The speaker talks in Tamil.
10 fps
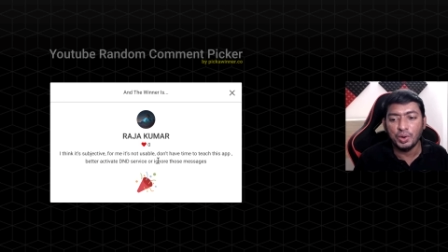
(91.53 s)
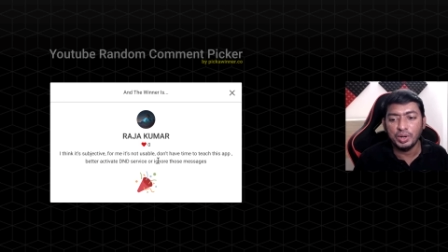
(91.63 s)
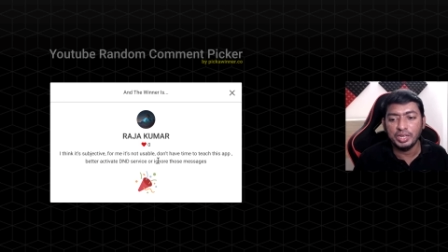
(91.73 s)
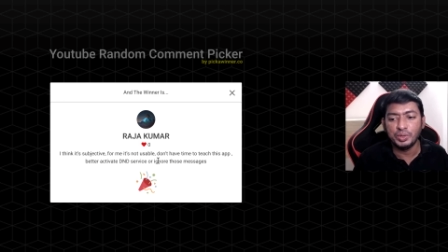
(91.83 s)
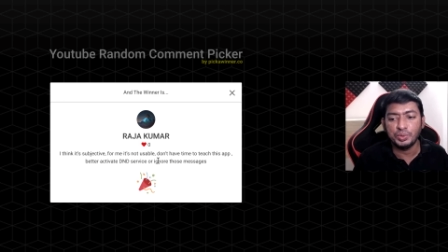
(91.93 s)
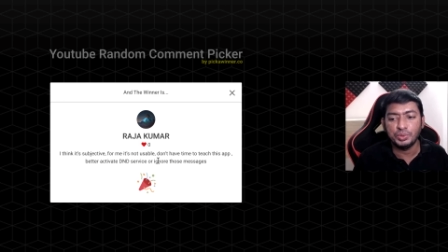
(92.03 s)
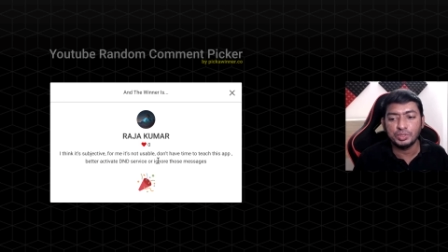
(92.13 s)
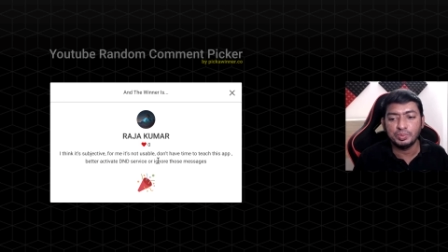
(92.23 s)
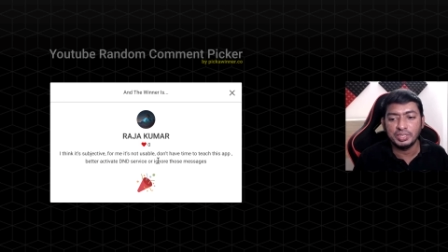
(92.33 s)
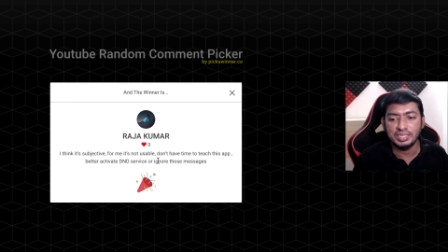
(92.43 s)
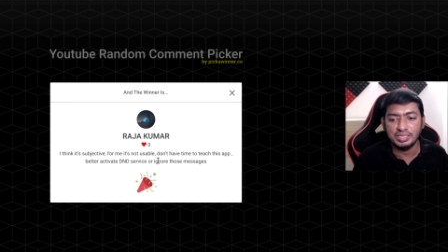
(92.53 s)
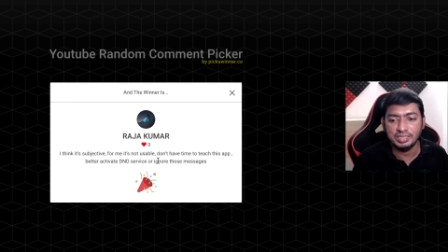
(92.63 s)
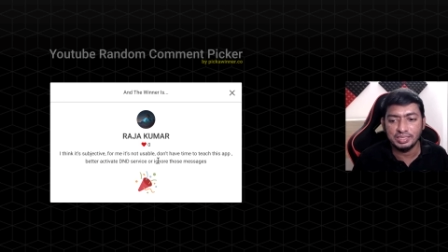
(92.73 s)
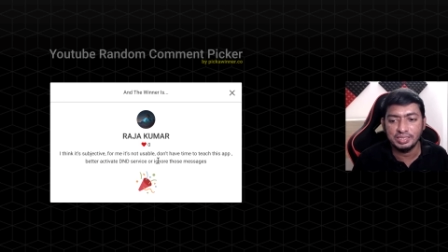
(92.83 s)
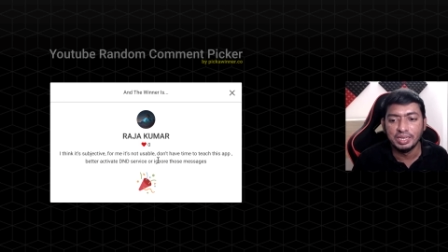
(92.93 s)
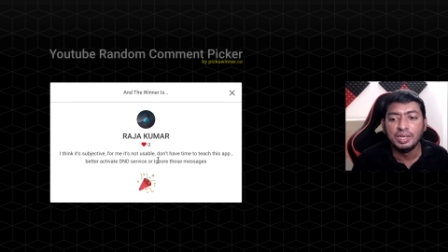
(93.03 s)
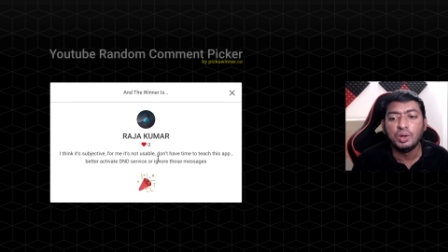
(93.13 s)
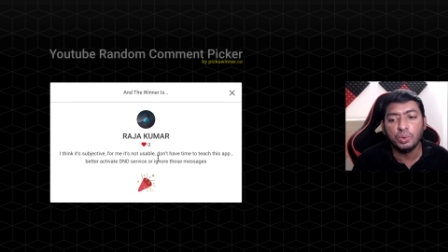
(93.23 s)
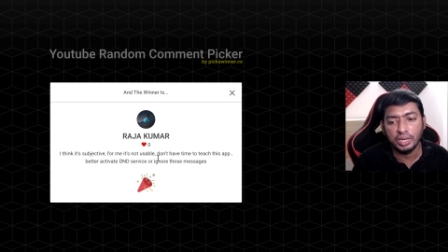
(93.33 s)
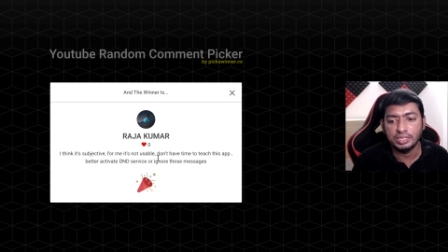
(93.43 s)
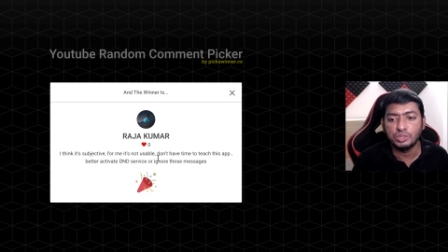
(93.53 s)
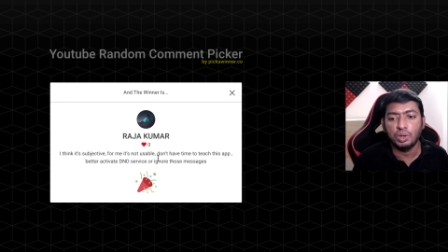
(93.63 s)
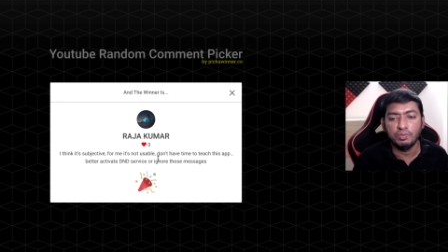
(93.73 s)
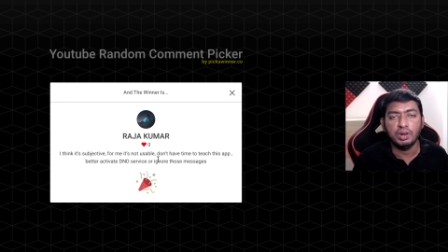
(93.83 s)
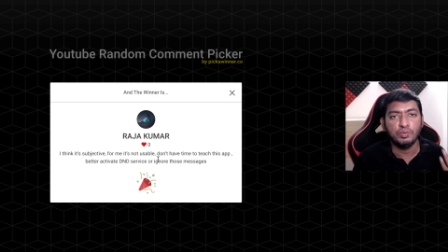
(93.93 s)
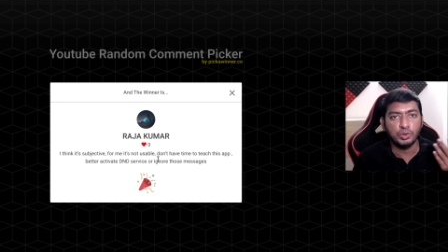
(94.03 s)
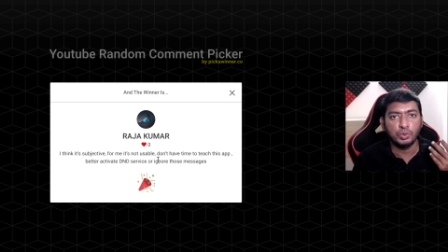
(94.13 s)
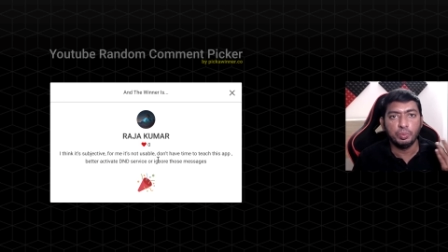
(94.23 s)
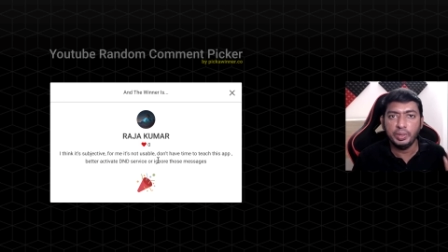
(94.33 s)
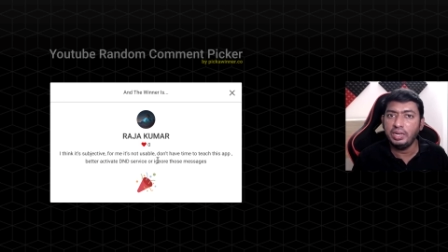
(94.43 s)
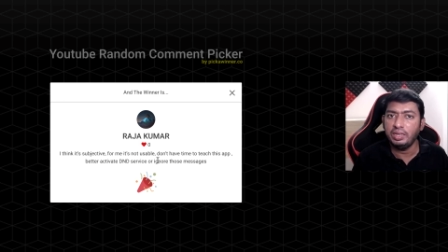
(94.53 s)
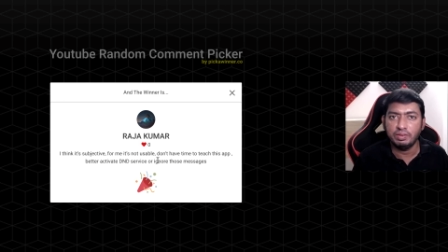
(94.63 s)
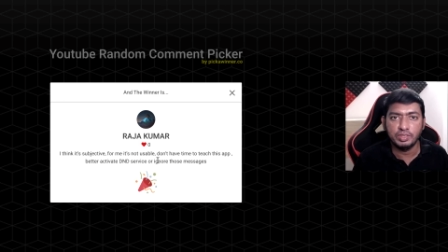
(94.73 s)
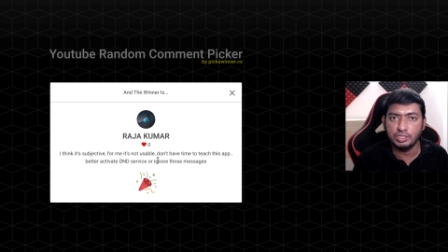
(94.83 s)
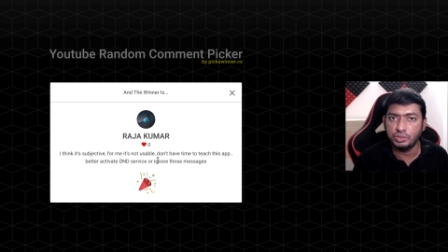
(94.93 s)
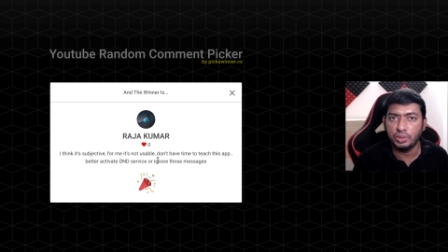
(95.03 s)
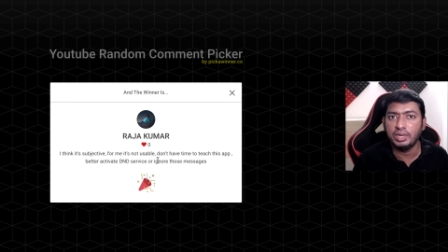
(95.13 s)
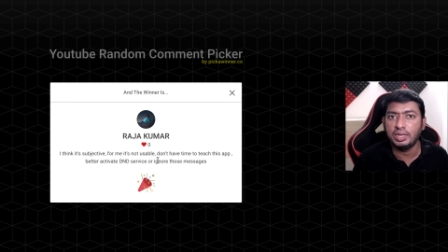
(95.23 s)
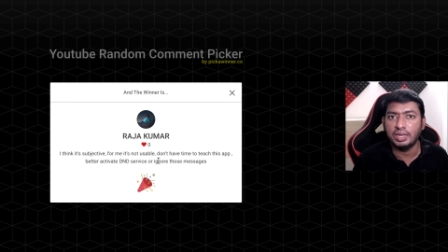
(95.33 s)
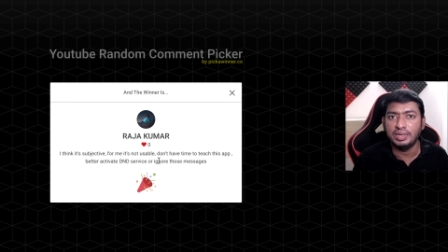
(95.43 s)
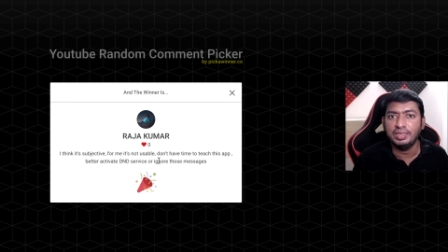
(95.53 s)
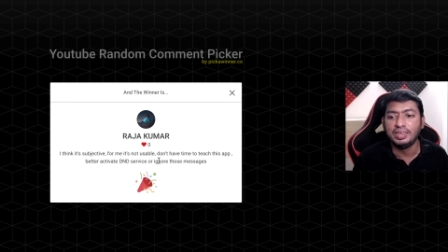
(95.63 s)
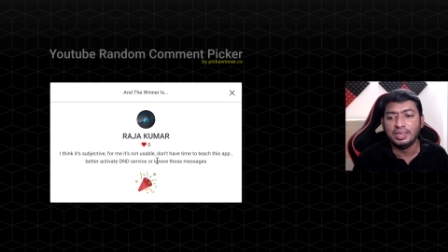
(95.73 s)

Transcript: or ignore those messages. ஓகே ஸோ அவர் அவரோட ஒப்பீனியனை வந்து சொல்லியிருக்காரு